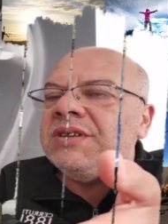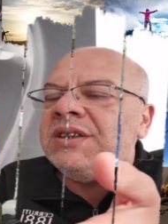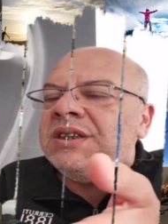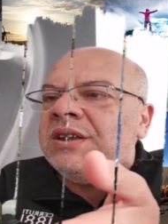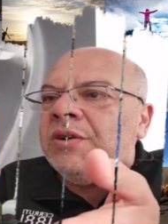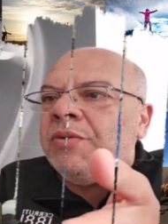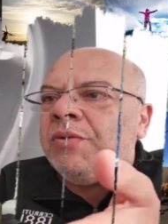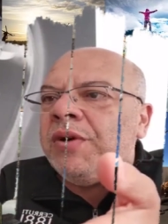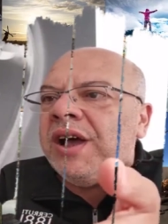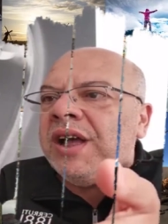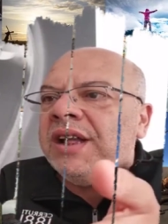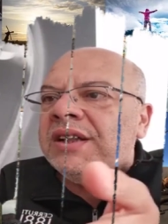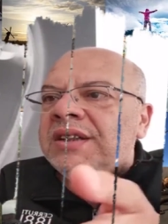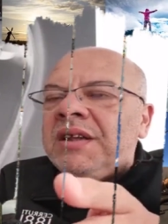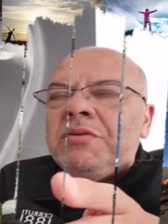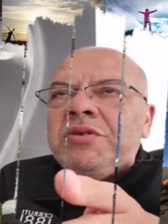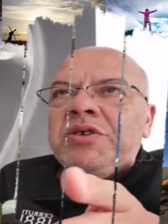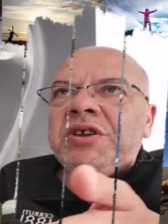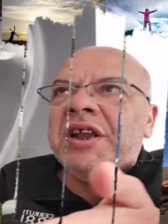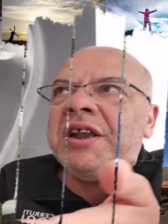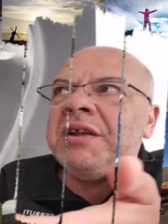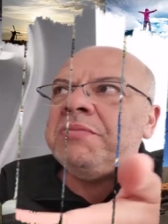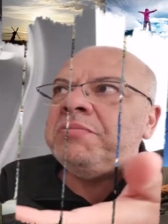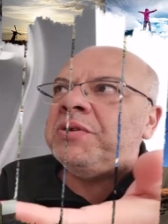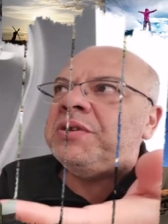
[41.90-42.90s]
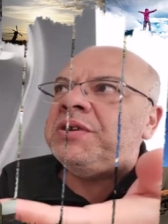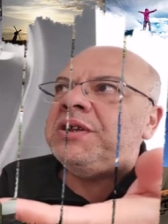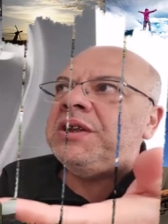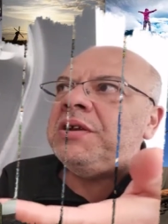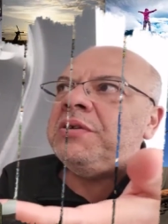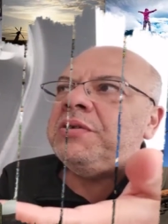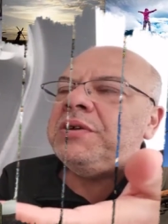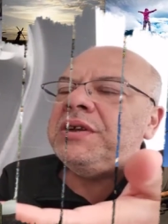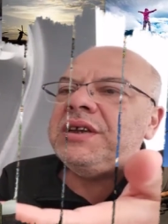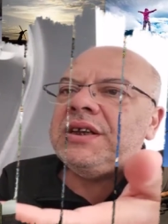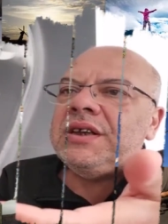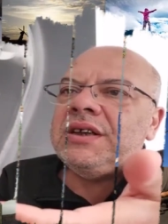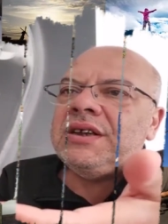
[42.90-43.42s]
النوع هذا واش ريبوندي
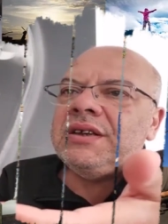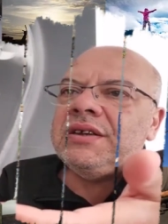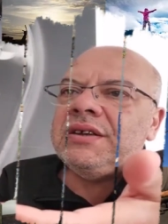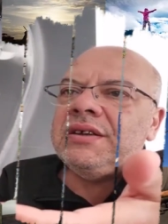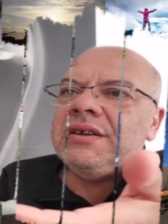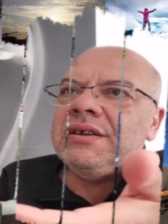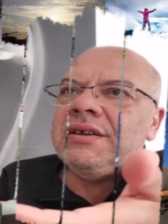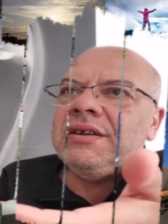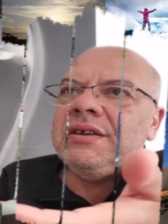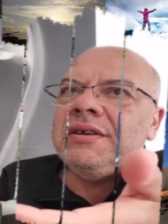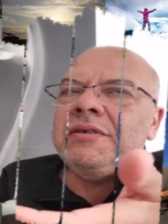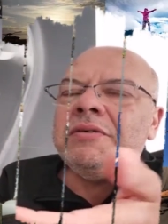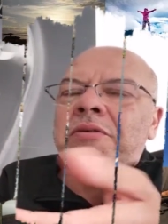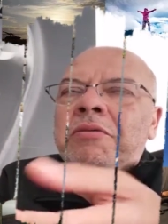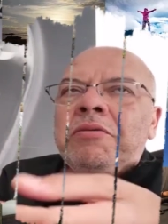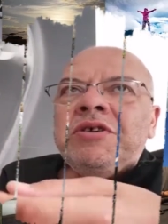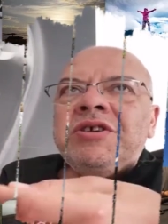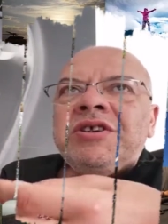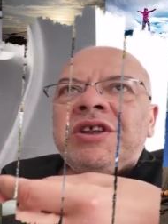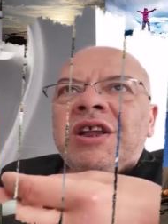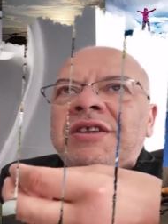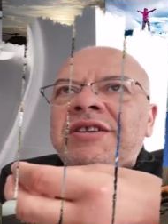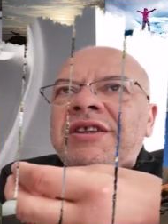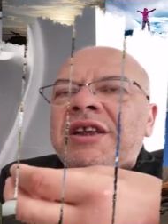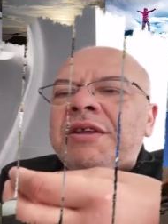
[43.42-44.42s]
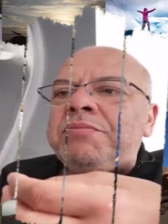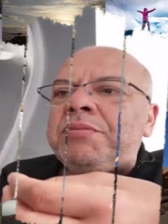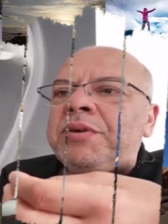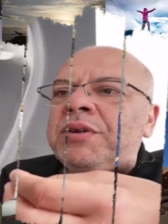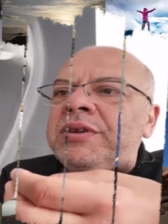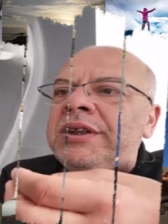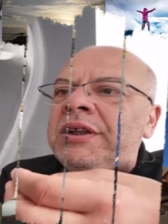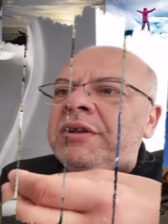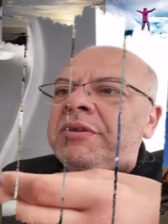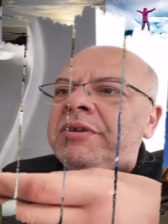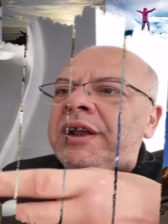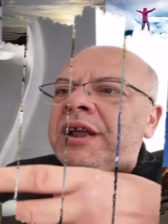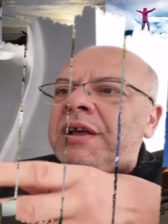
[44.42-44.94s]
له انا واش راح
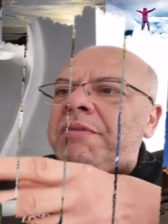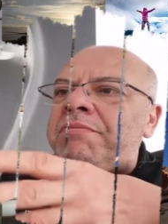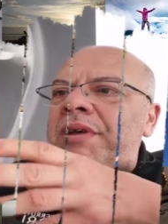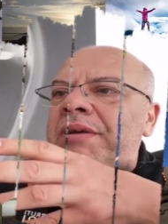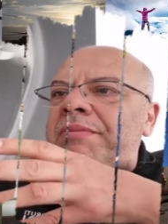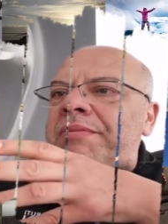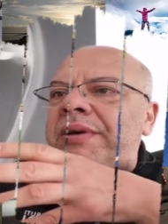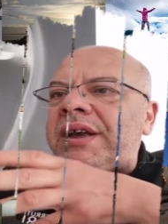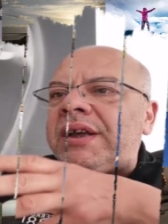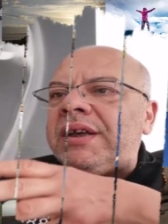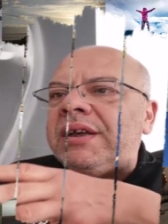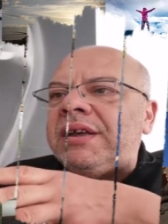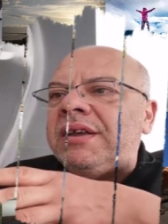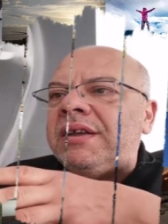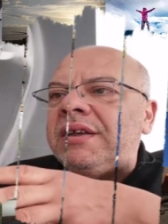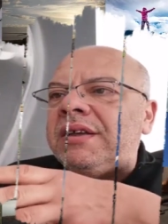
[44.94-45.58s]
نريبوندي له يرحم بابك